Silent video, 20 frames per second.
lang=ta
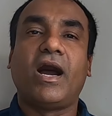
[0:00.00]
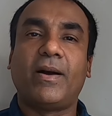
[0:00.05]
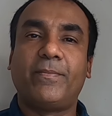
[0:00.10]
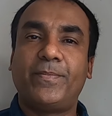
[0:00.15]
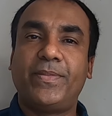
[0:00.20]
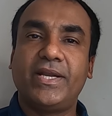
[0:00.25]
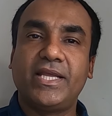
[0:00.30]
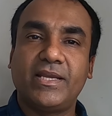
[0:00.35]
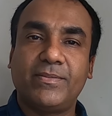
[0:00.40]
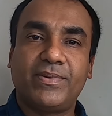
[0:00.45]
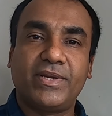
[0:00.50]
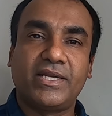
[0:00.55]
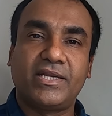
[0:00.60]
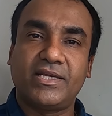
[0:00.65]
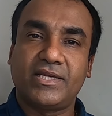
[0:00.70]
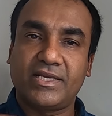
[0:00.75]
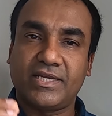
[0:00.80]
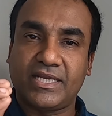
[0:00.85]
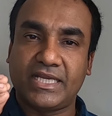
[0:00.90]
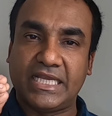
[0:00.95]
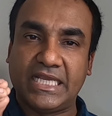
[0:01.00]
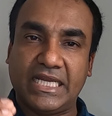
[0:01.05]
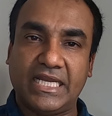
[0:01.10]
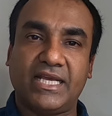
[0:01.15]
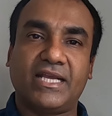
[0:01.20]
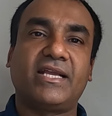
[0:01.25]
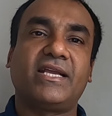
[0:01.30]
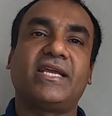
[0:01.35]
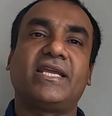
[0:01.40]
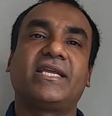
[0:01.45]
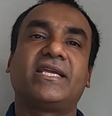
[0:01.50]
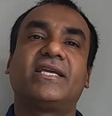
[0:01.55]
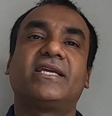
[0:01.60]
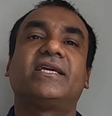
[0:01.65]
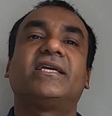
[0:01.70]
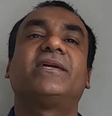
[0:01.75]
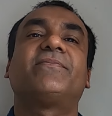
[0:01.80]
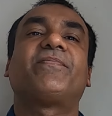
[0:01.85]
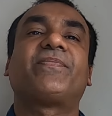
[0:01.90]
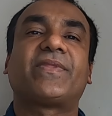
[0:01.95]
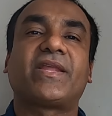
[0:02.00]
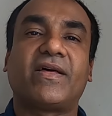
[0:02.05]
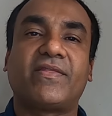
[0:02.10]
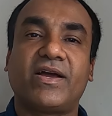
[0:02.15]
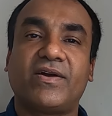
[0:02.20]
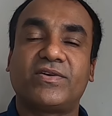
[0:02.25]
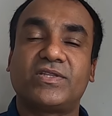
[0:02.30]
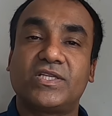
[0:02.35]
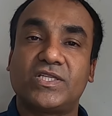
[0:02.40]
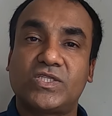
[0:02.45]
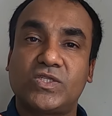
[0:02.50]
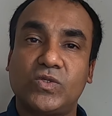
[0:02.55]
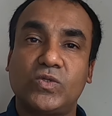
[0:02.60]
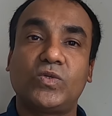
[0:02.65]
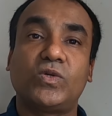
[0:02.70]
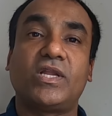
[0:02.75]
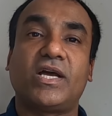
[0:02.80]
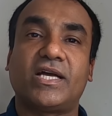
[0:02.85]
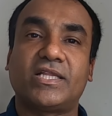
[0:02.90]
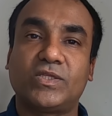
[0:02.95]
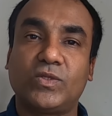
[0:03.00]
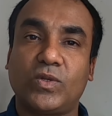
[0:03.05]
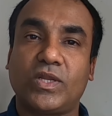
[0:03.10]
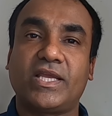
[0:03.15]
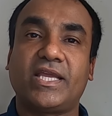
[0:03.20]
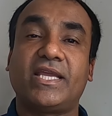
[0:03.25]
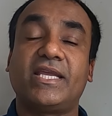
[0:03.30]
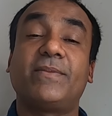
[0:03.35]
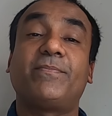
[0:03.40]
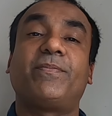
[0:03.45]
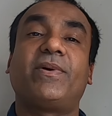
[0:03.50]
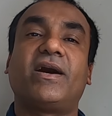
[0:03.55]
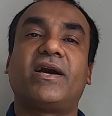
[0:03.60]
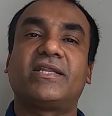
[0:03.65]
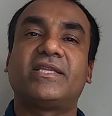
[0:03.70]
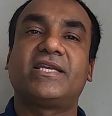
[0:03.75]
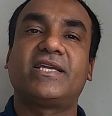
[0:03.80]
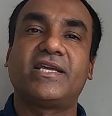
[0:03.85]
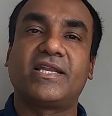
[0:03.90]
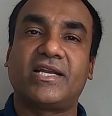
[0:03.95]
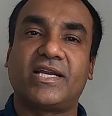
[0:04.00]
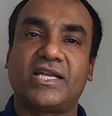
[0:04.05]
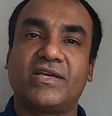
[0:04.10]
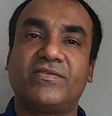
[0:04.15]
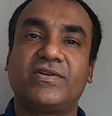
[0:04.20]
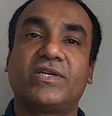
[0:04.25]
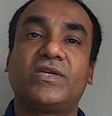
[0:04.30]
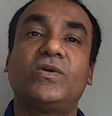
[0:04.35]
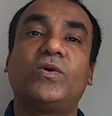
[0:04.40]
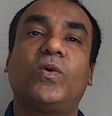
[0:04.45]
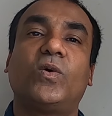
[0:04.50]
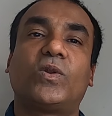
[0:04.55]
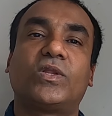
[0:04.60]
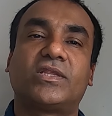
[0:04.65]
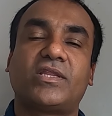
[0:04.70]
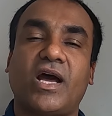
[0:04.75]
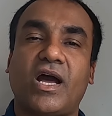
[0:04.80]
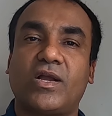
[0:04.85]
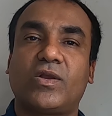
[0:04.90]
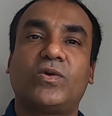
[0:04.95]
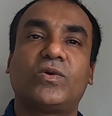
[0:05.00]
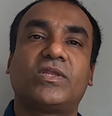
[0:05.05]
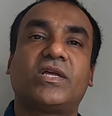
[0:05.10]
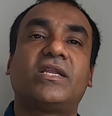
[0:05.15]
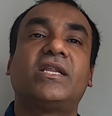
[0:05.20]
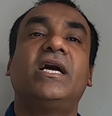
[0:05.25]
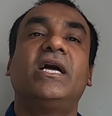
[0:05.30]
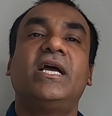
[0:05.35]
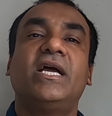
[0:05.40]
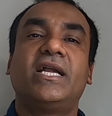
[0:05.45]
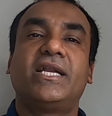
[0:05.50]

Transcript: அப்படியப்பட்ட இலங்கைக்கு அதாவது சுற்றுலா துறையை பாதிக்கிற அளவுக்கு ஒரு தாக்குதல்